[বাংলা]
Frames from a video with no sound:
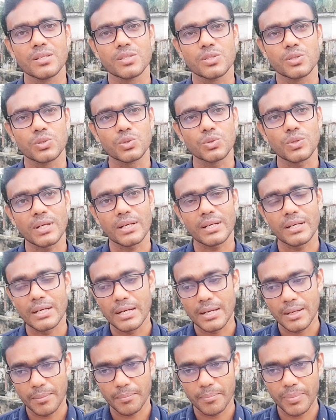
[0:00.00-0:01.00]
সুতরাং
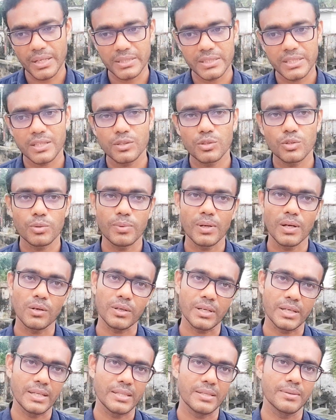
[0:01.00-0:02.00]
বাজার দর ভালো
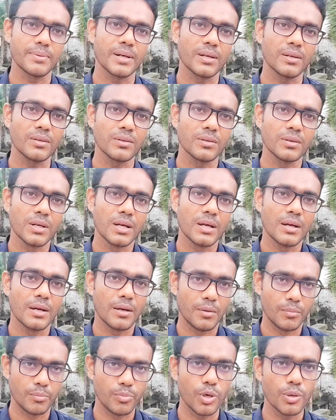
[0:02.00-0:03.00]
খেতে ভালো
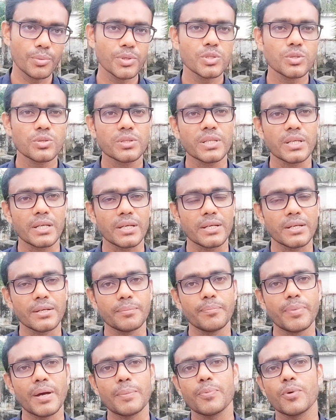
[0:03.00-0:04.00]
ভবিষ্যতে এর
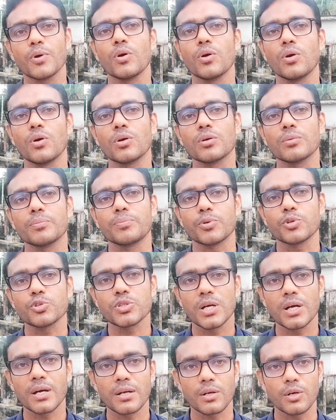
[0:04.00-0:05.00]
ব্যাপক
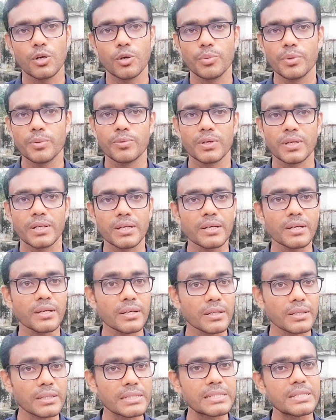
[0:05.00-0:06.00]
প্রসার হবে বলে
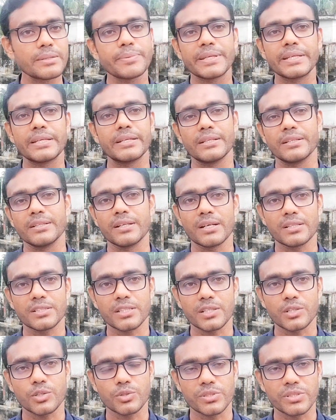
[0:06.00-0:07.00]
কৃষি বিজ্ঞানীরা
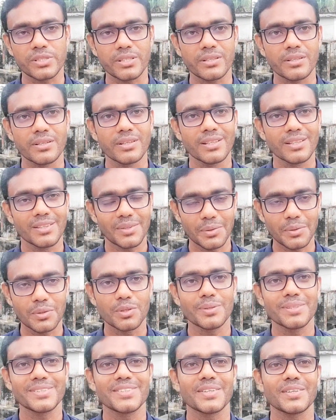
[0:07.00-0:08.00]
আশা করছে
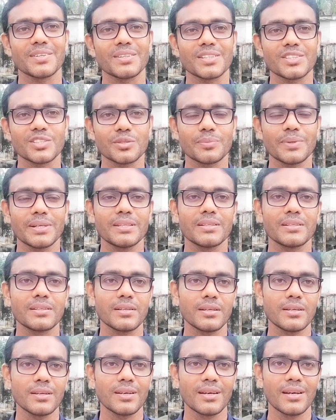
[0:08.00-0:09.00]
ধন্যবাদ সকল কৃষক
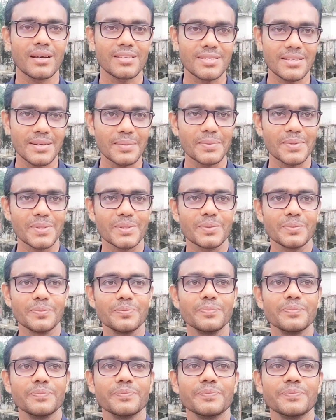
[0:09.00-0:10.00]
ভাইদেরকে আসসালামু
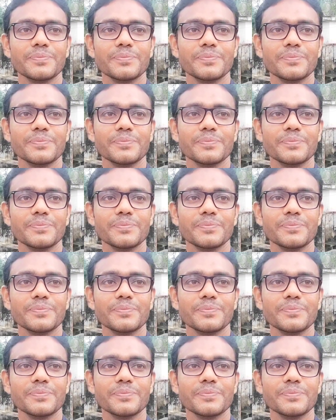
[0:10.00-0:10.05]
আলাইকুম